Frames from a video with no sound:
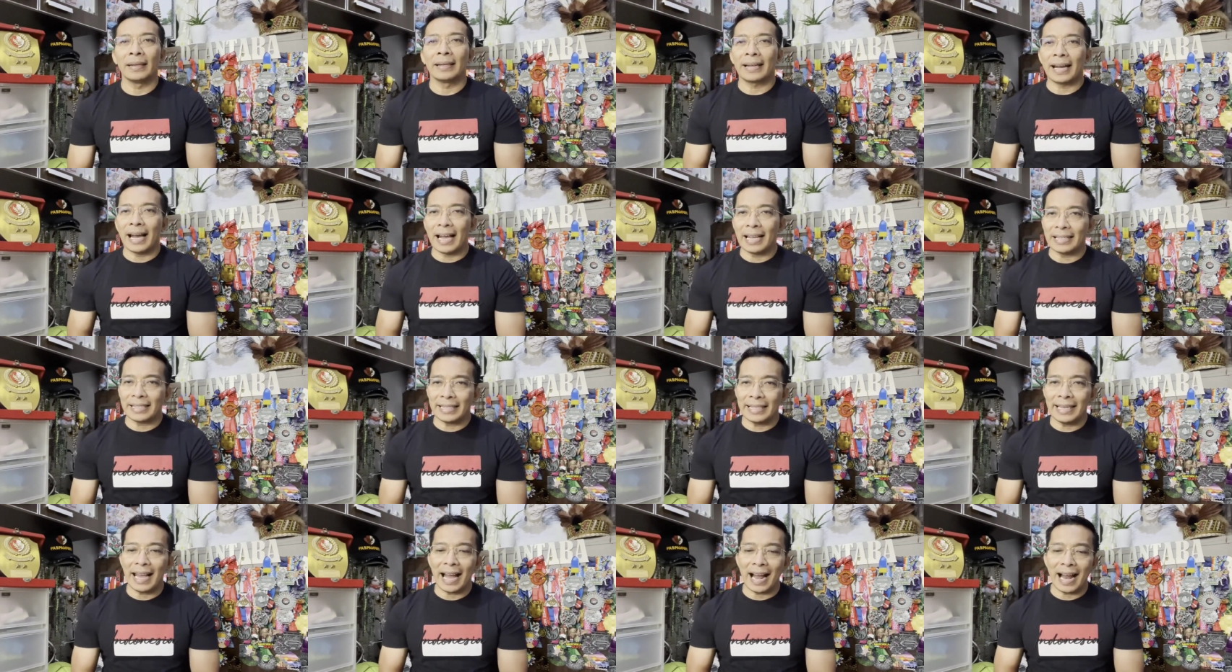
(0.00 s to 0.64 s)

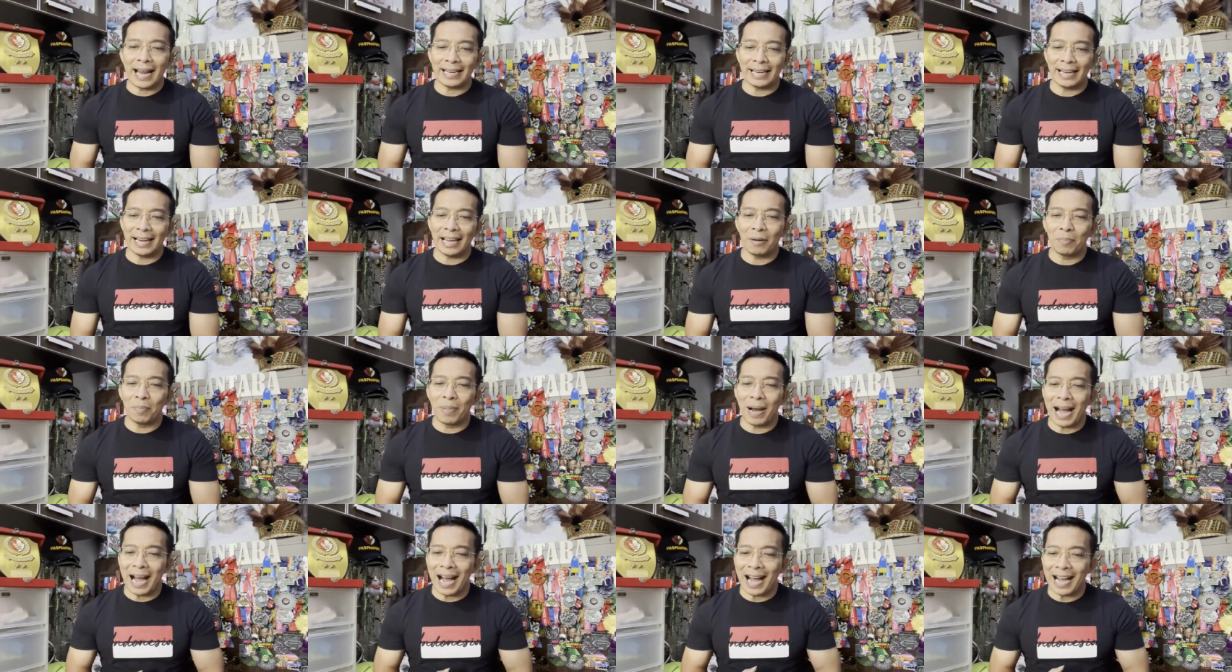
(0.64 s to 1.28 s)
Kasih
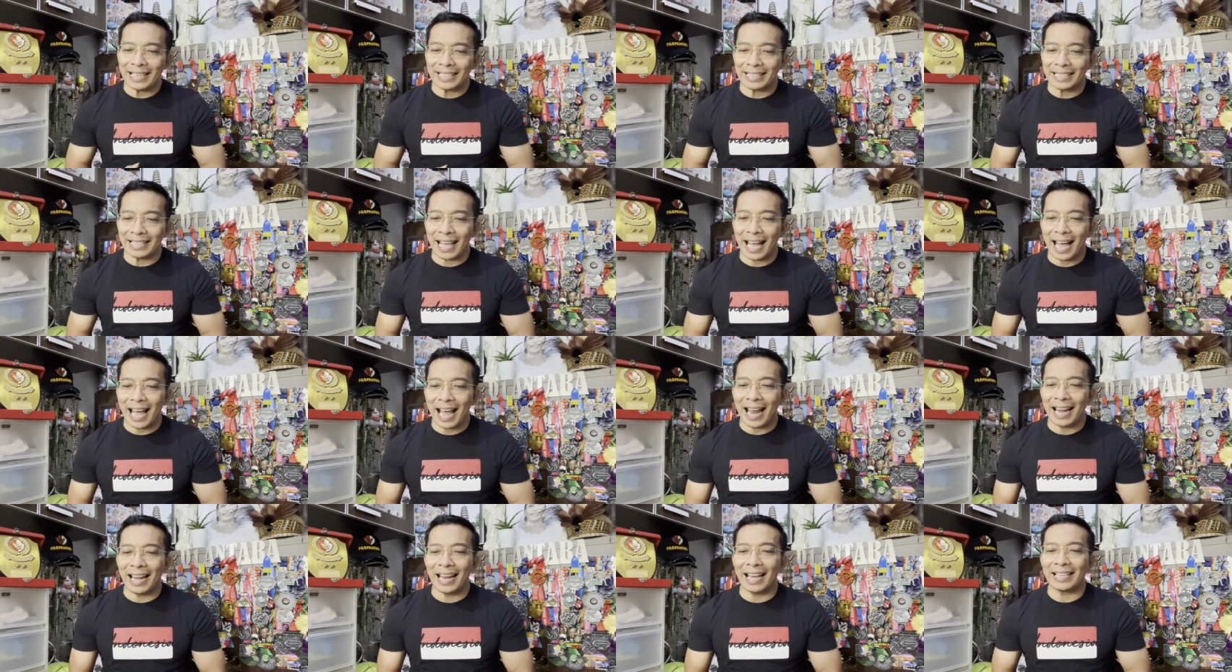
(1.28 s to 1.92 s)
adalah
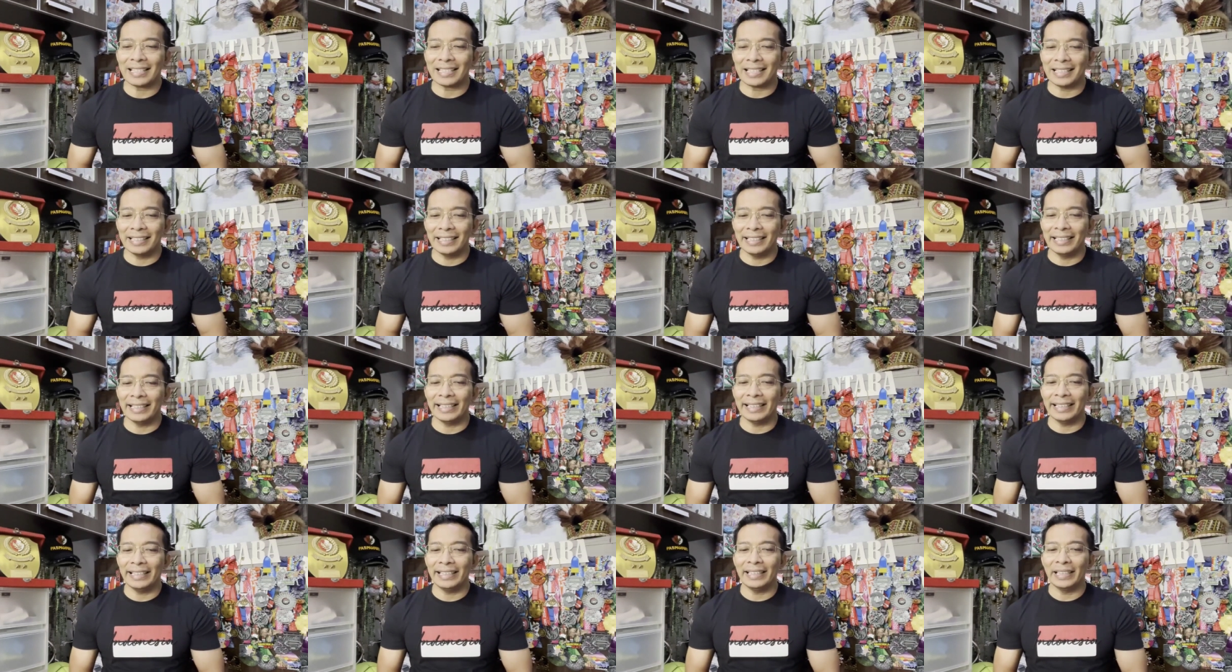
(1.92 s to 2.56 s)
bahasa Allah
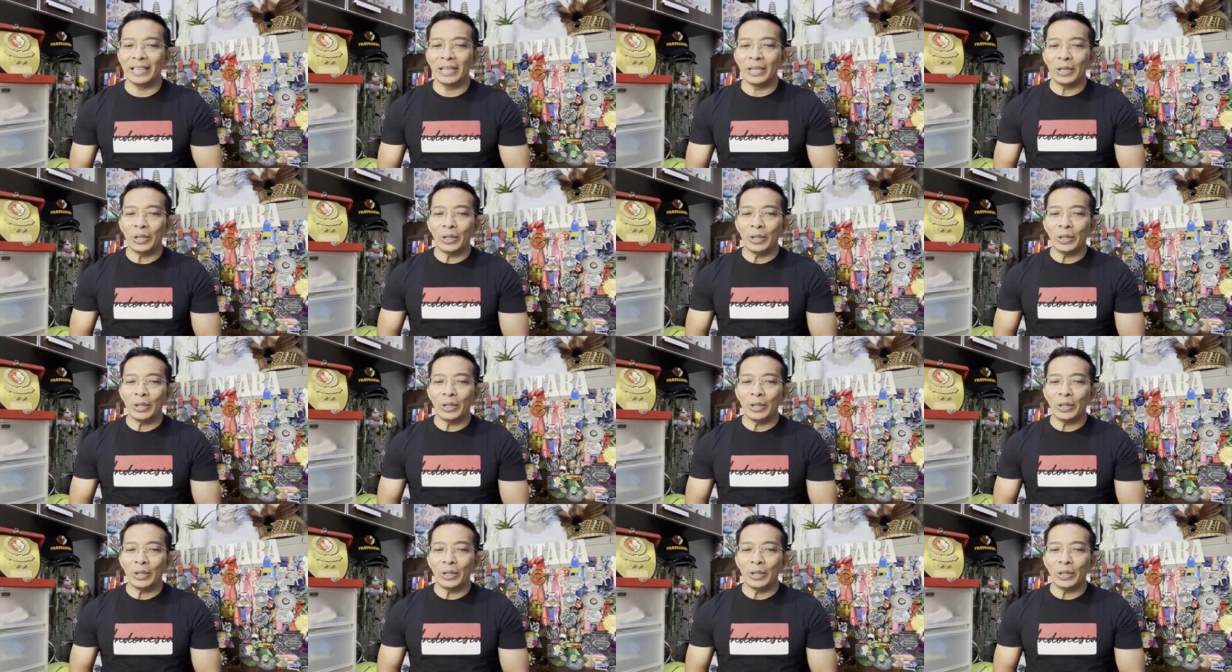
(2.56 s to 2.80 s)
sendiri